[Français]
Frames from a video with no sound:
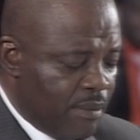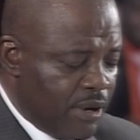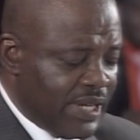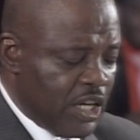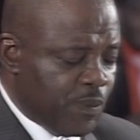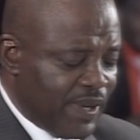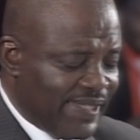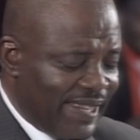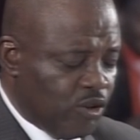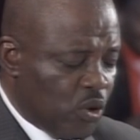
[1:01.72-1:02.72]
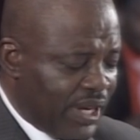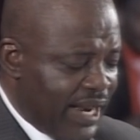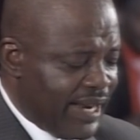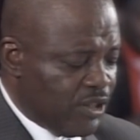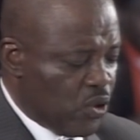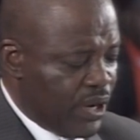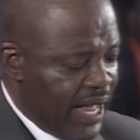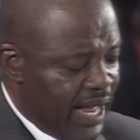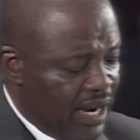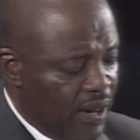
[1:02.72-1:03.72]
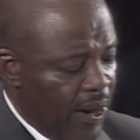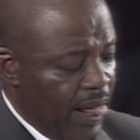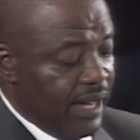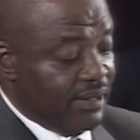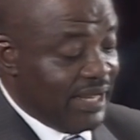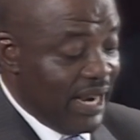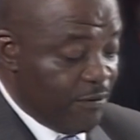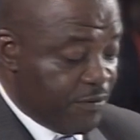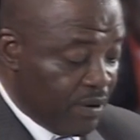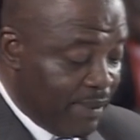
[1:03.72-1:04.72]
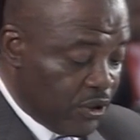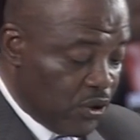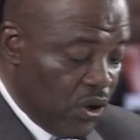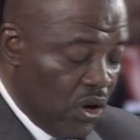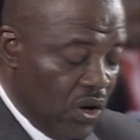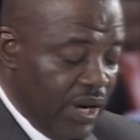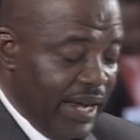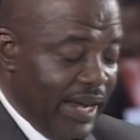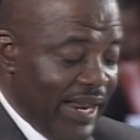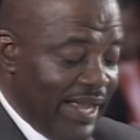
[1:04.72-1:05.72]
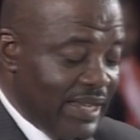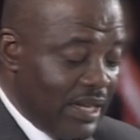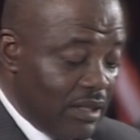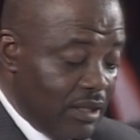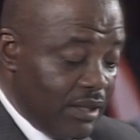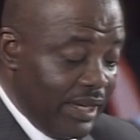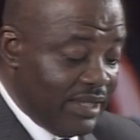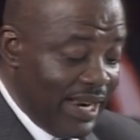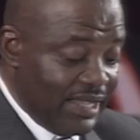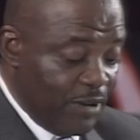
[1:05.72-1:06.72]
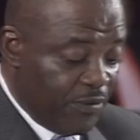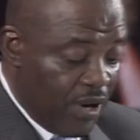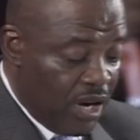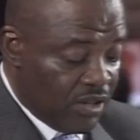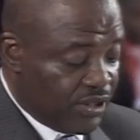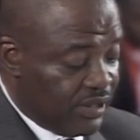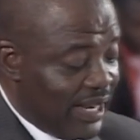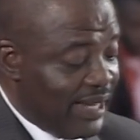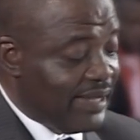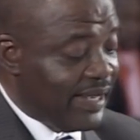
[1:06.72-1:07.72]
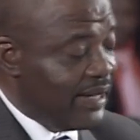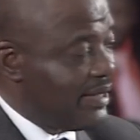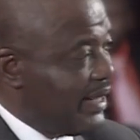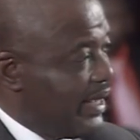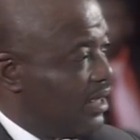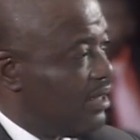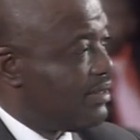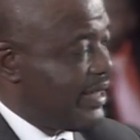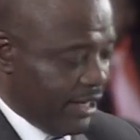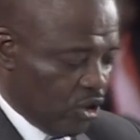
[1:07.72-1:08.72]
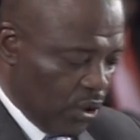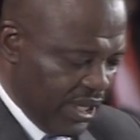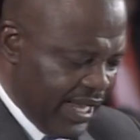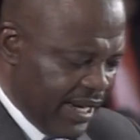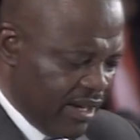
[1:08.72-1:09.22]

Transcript: de l'espace territorial national, de l'affirmation et, et, de la défense de l'intégrité territoriale.